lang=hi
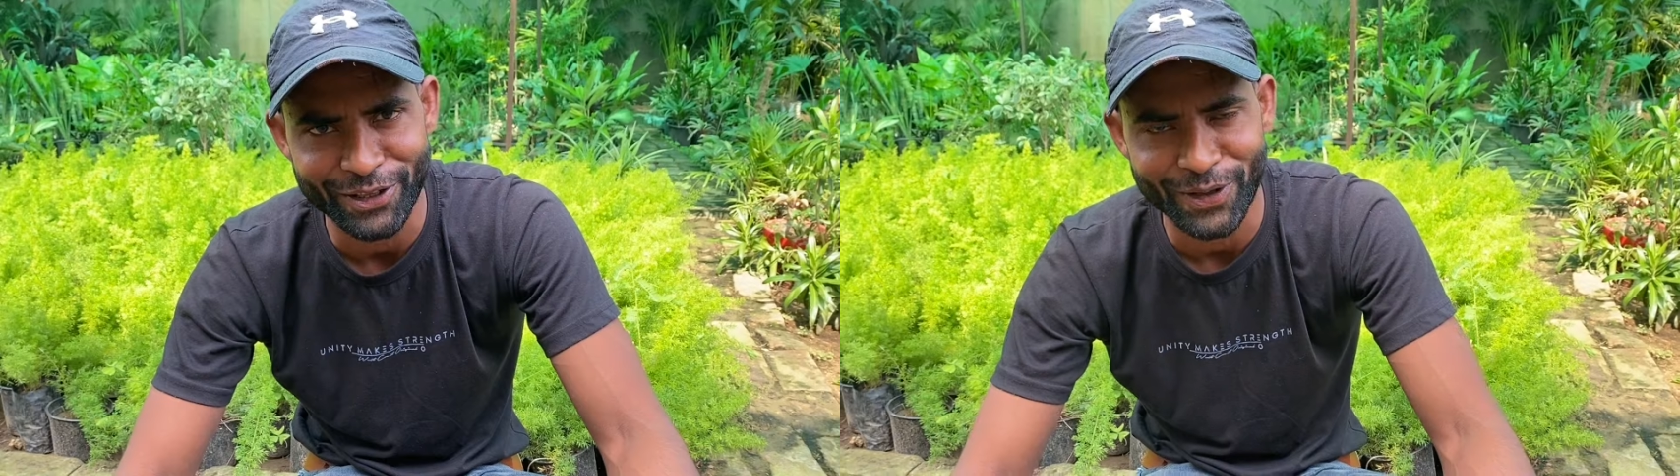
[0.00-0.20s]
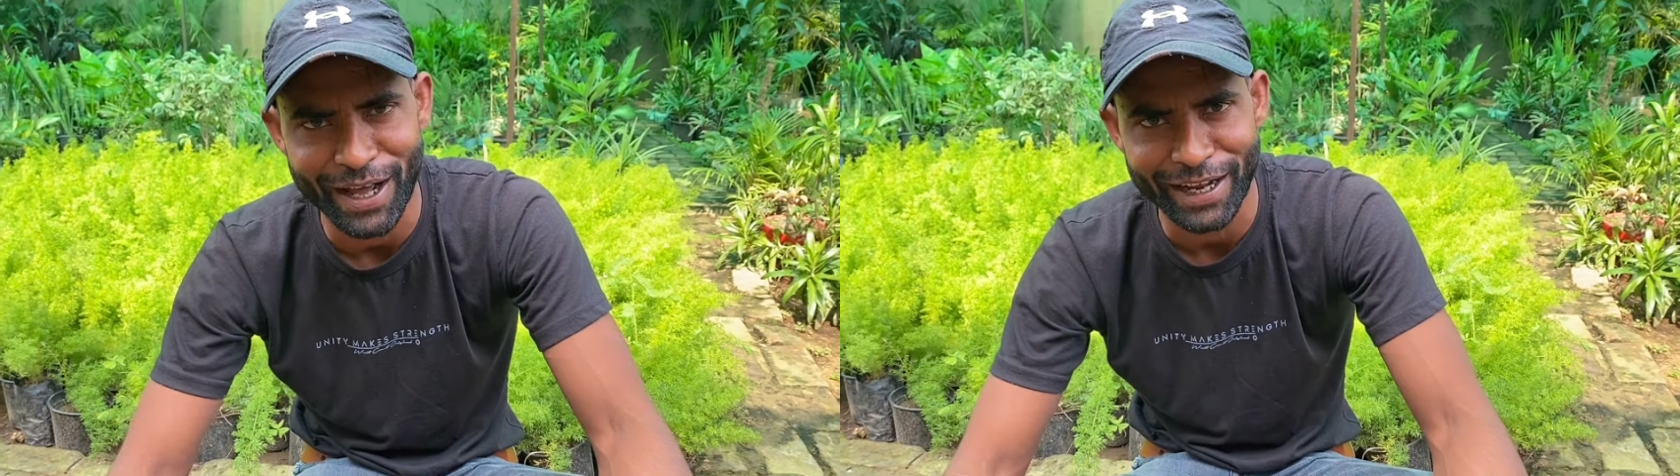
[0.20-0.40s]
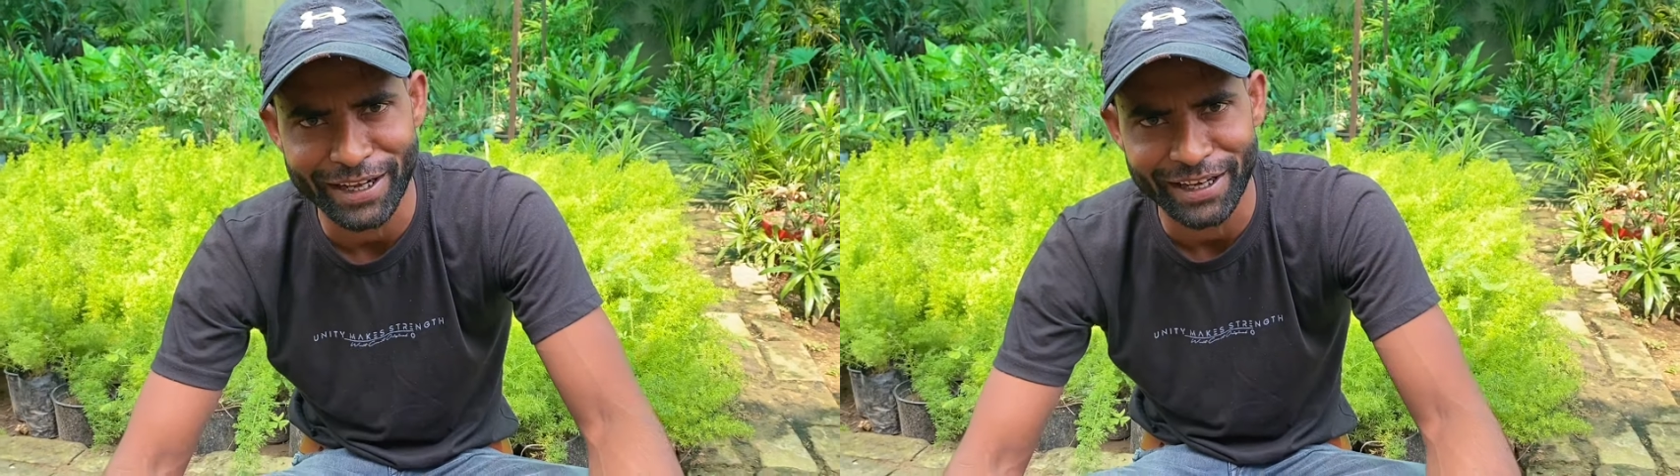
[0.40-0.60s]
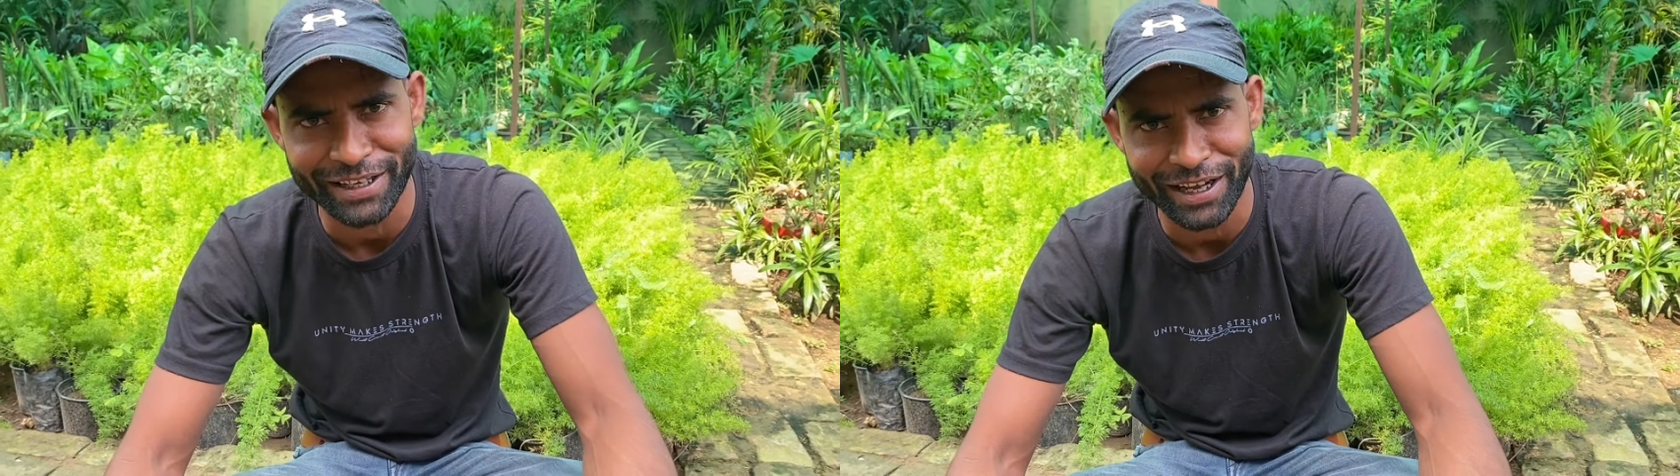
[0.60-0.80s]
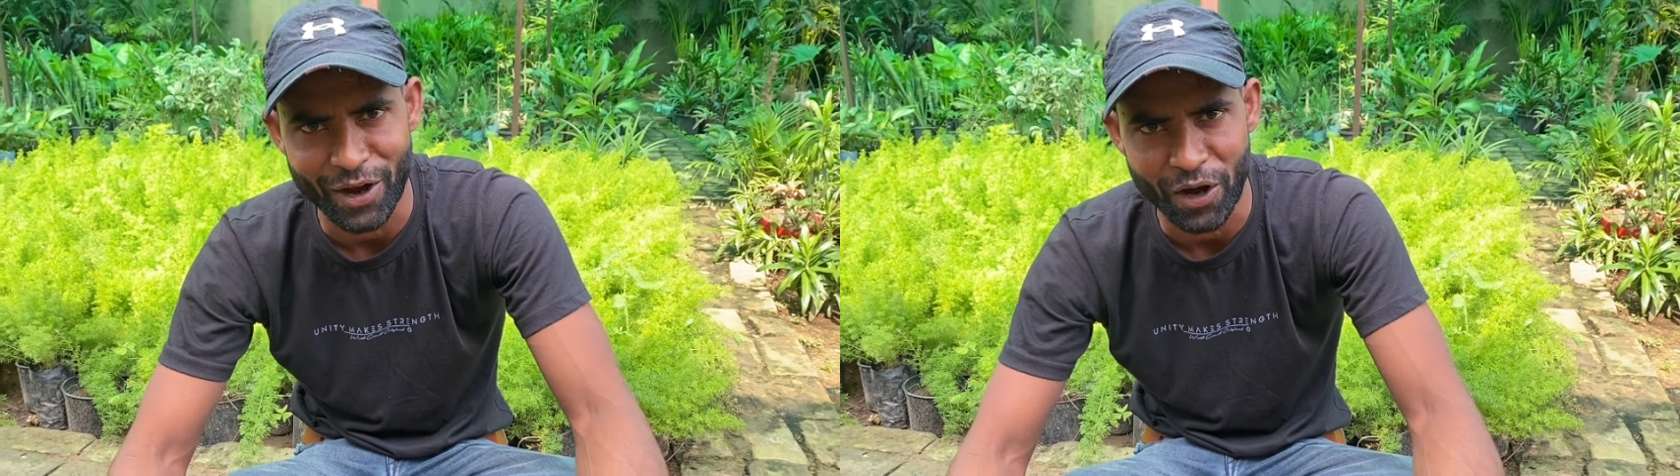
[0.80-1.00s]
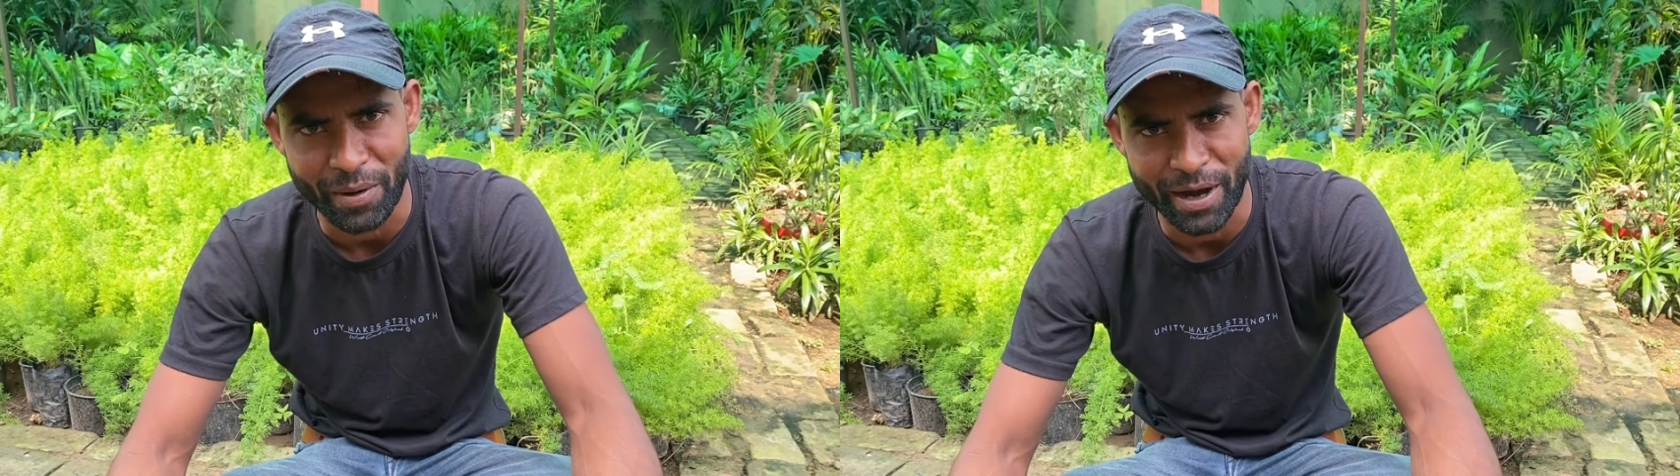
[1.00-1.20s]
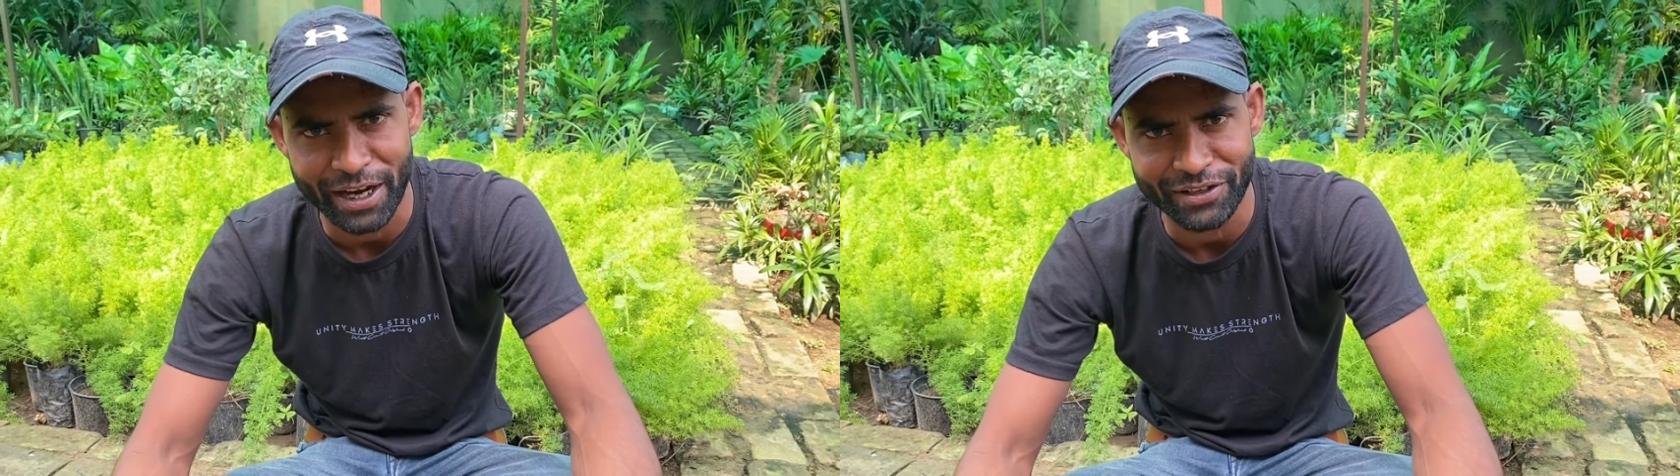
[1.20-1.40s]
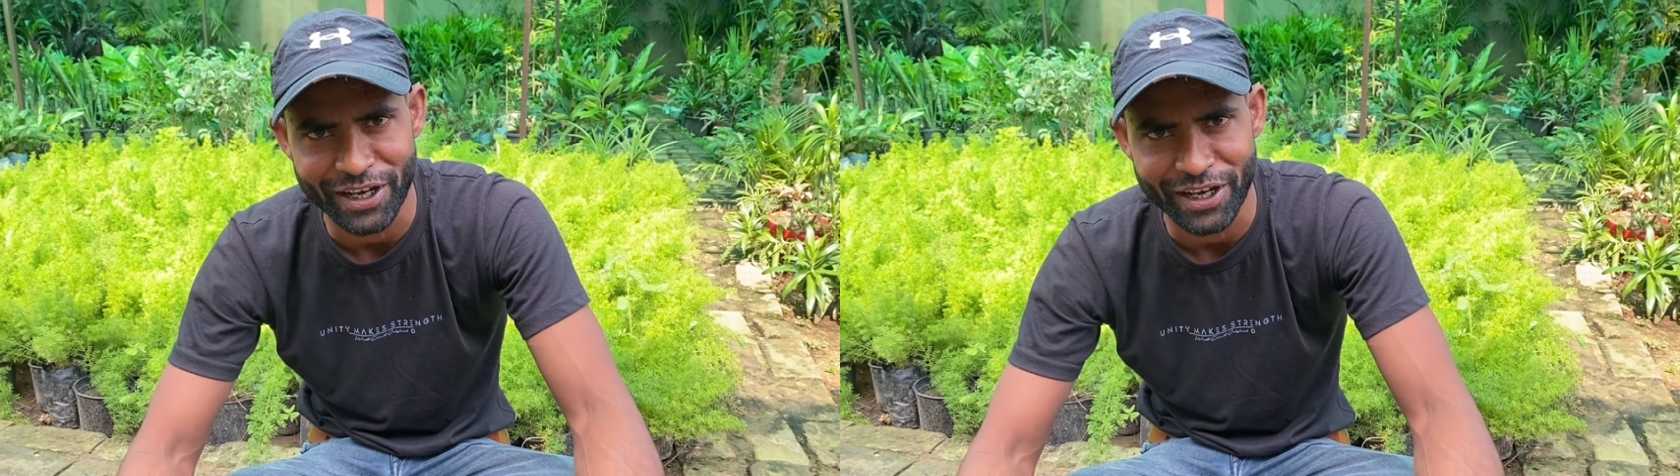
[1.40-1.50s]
तो लाइक करिए और हमारे